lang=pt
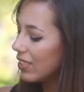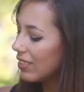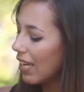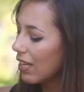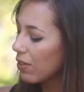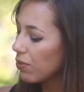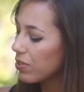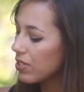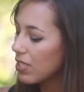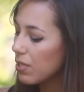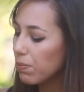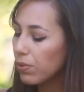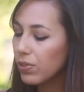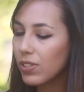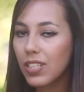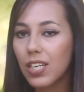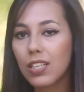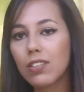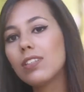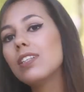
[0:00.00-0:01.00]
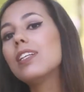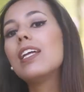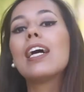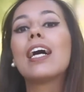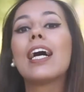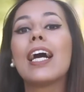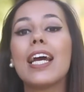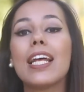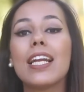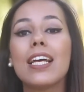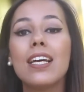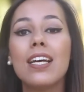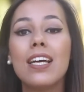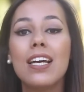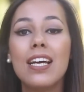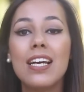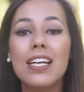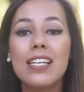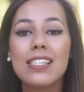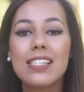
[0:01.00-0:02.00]
e tem o símbolo da Carolina Herrera,
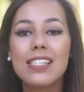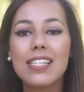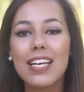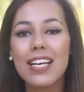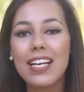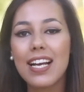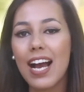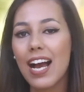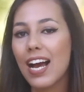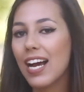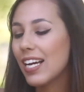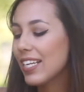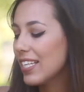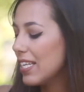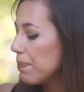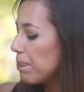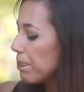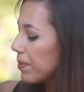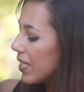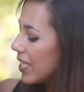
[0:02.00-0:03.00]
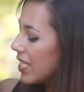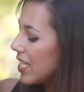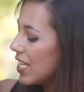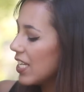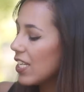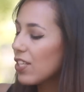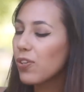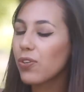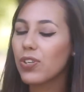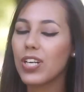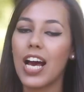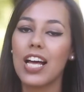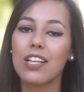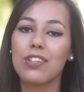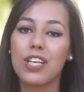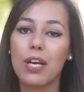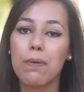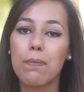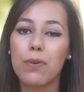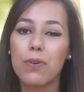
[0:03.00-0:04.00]
CH, aqui pequenino e
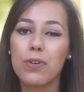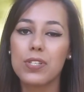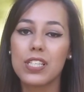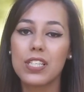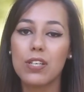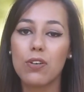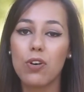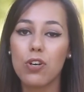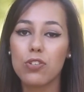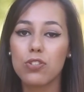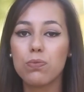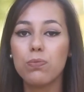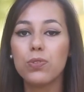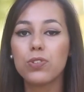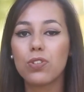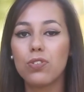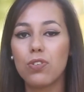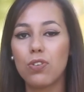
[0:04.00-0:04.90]
dourado, que é uma coisa que eu gosto muito.